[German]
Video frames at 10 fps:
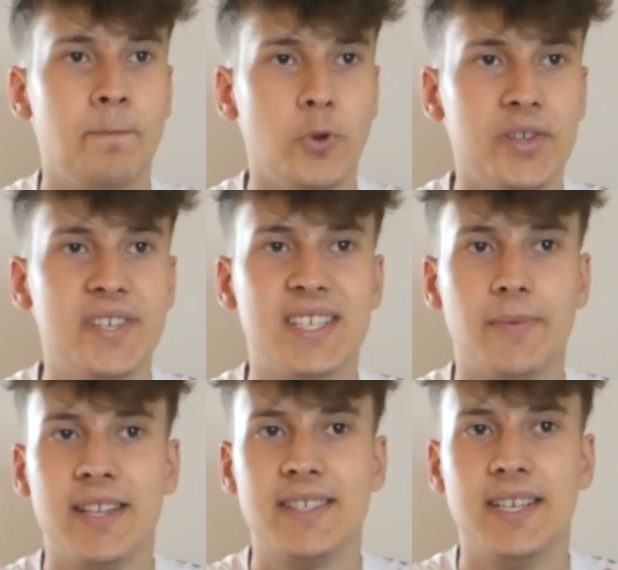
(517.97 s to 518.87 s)

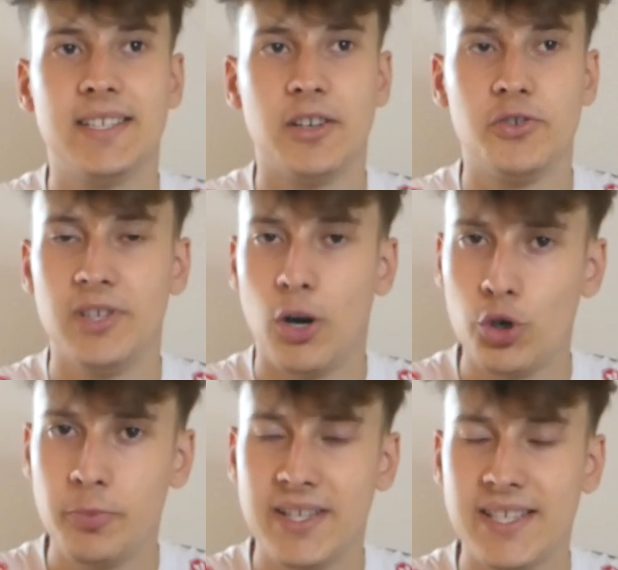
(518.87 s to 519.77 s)
1920, dann natürlich
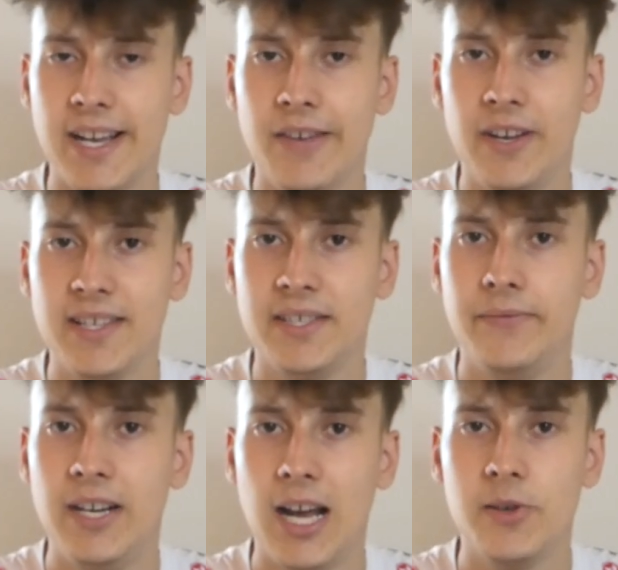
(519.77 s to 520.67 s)
auch speziell gewesen, nicht
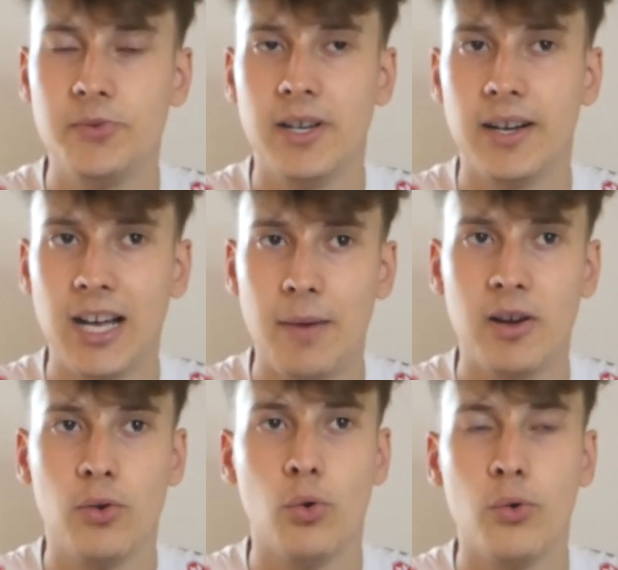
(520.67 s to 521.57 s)
viele Heimspiele, dann kam
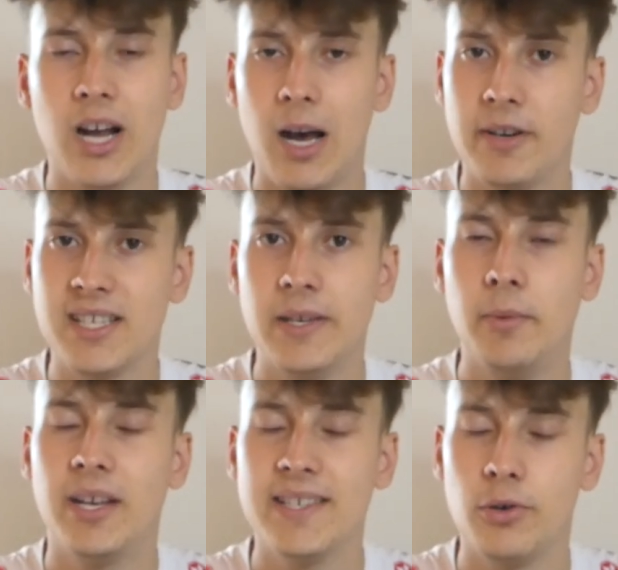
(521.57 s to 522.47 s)
ja Corona, aber deswegen
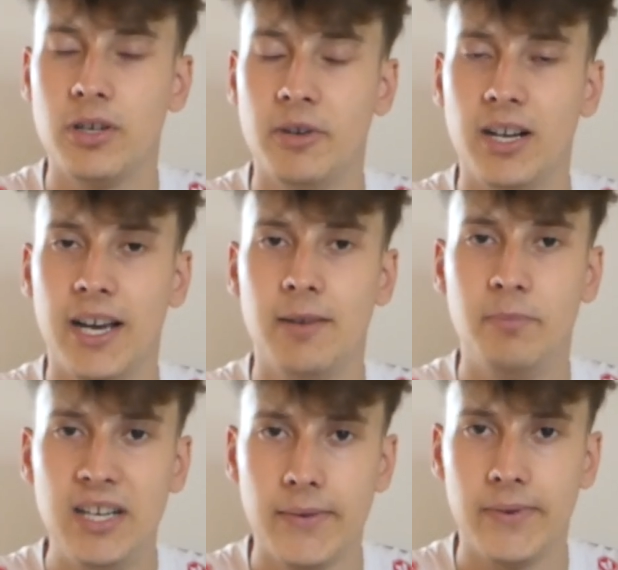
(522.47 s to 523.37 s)
nehme ich das auch hier mit rein.
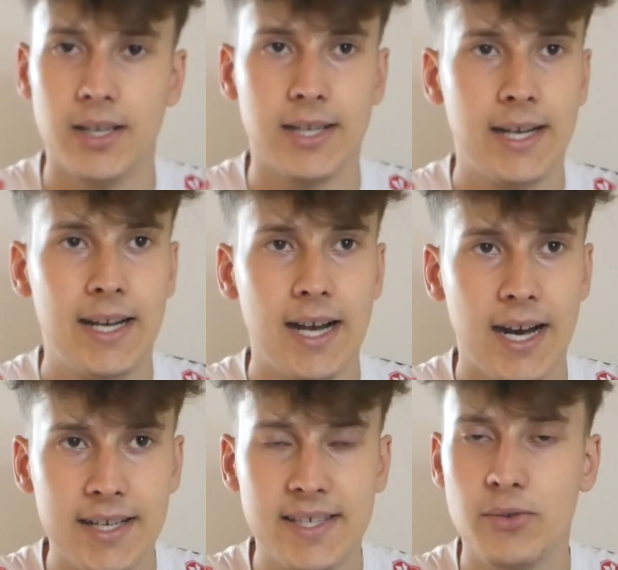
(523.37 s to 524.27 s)
Bielefeld
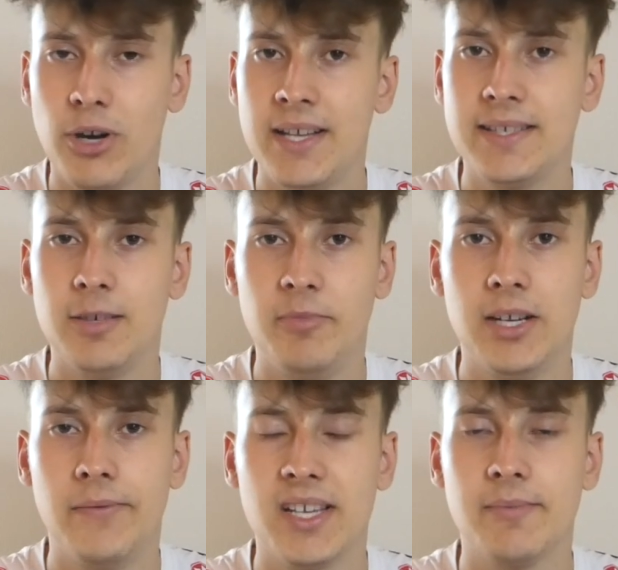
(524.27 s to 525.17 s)
1 zu 1 gegen
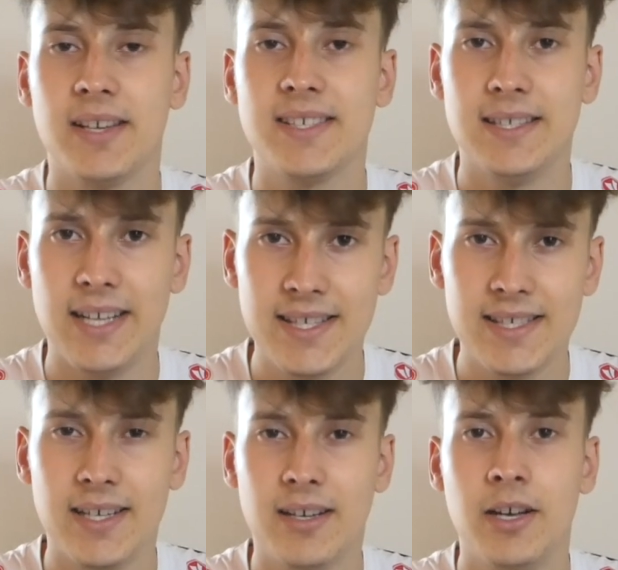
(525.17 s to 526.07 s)
Bielefeld. Das war das
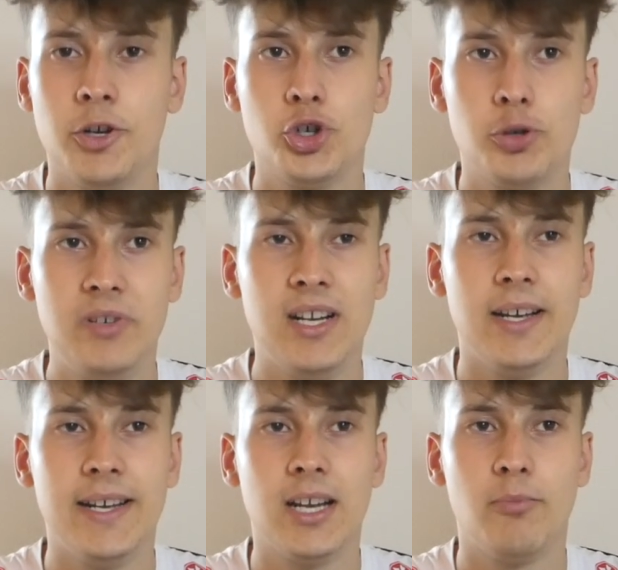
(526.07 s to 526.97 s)
letzte Spiel
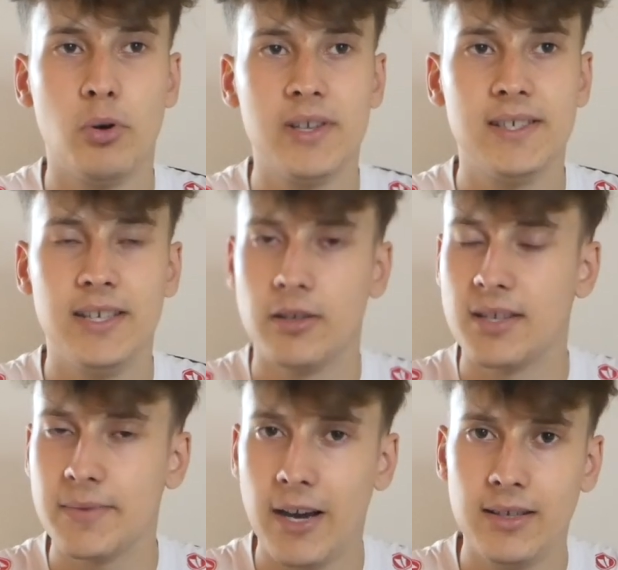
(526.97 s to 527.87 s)
in der Bundesliga, in
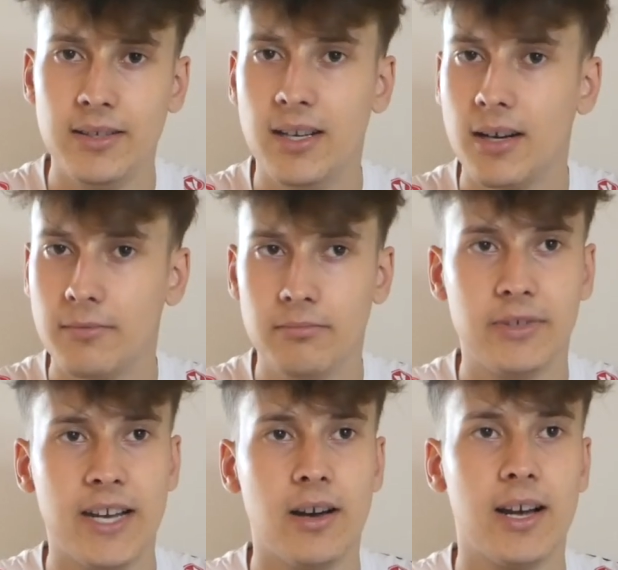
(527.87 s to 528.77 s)
der zweiten Liga
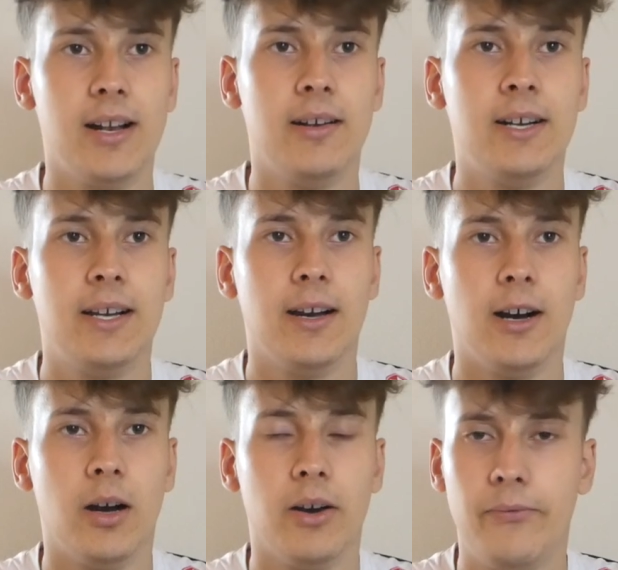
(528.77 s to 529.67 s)
generell
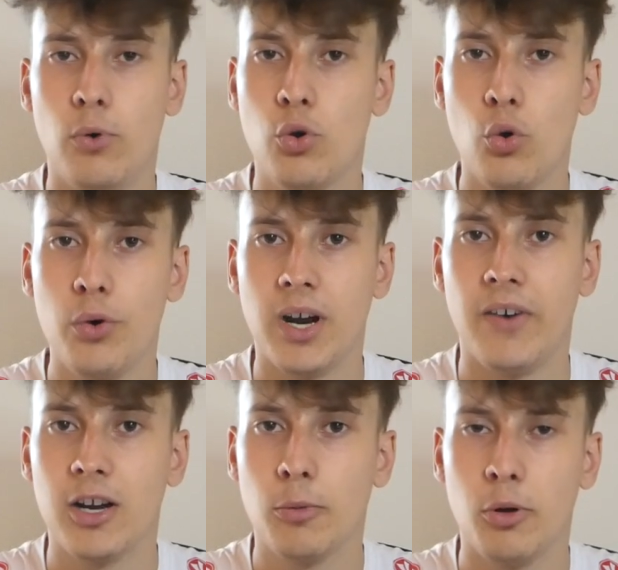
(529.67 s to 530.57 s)
äh, vor Corona.
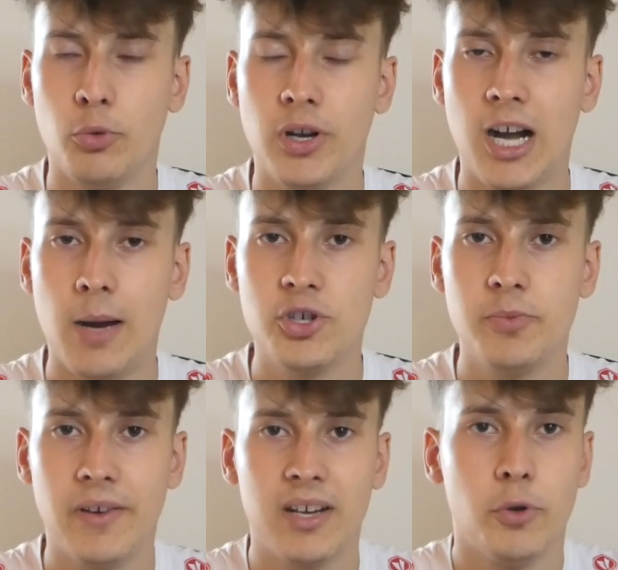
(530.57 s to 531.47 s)
War, glaube ich, auch
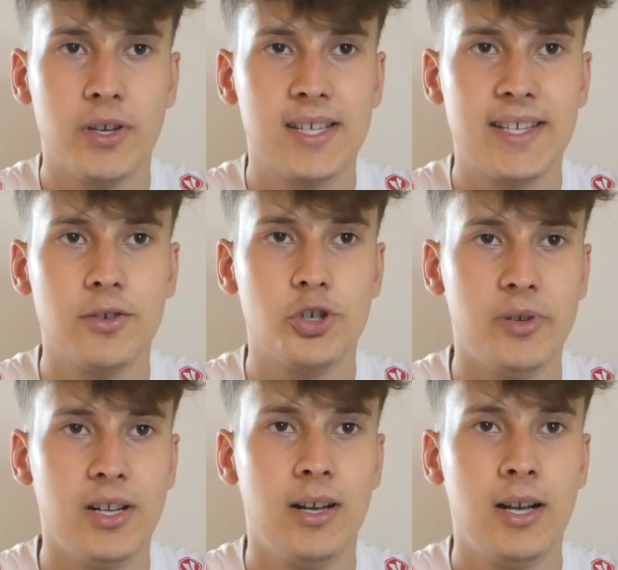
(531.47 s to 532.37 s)
Montagabendspiel. Wir hatten wirklich das letzte
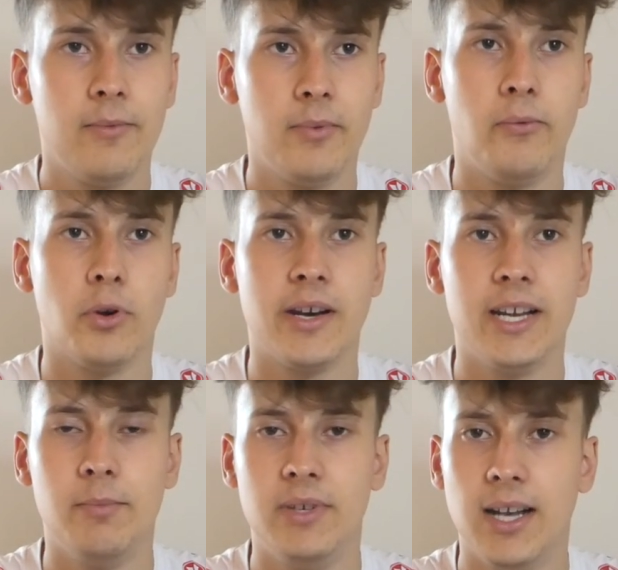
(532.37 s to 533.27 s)
Spiel, bevor dann
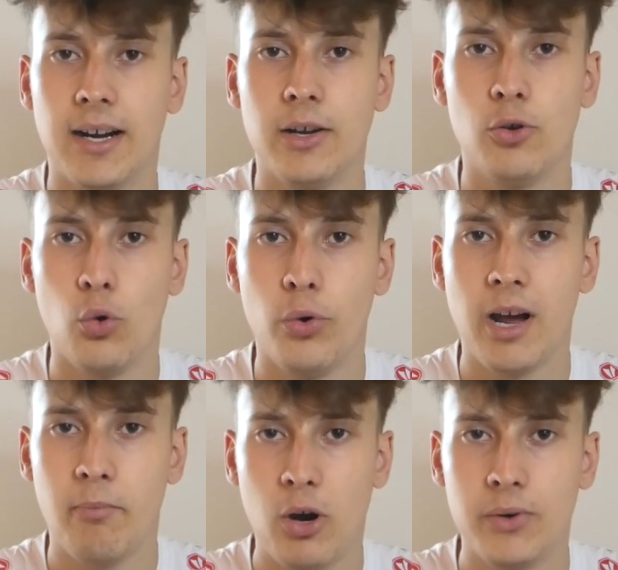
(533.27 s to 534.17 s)
eben die lange
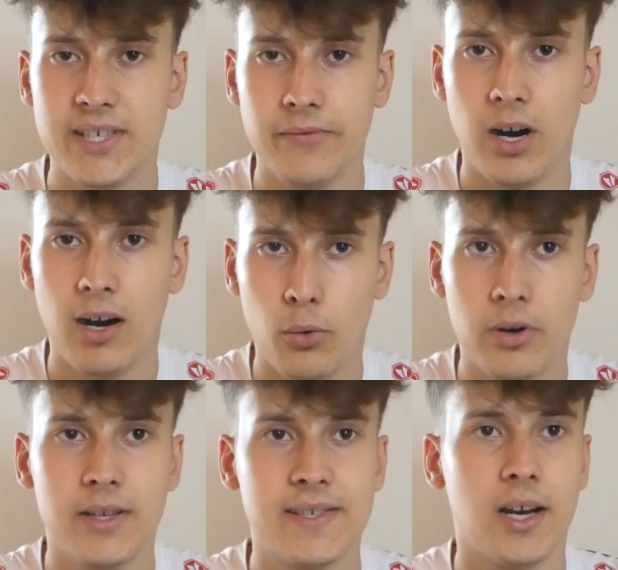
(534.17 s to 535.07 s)
Corona-Pause war,
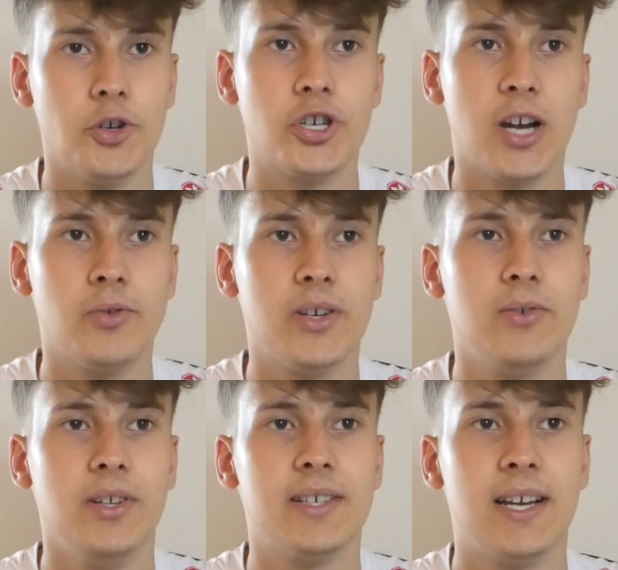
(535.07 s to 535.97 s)
auch in Sachen Stadion
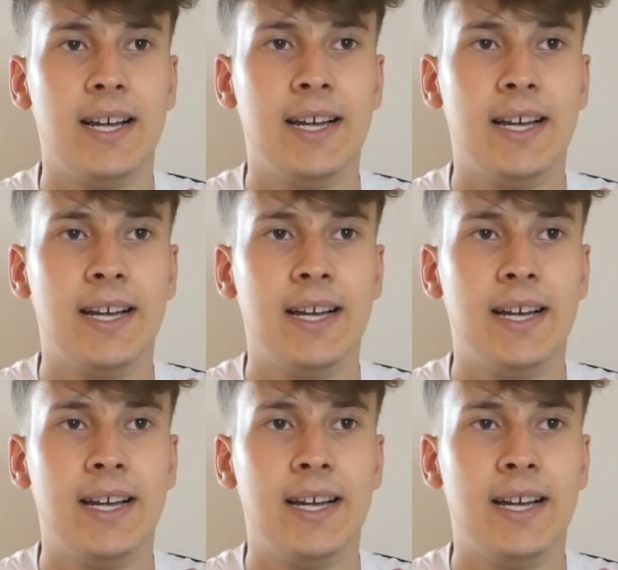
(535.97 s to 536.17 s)
natürlich.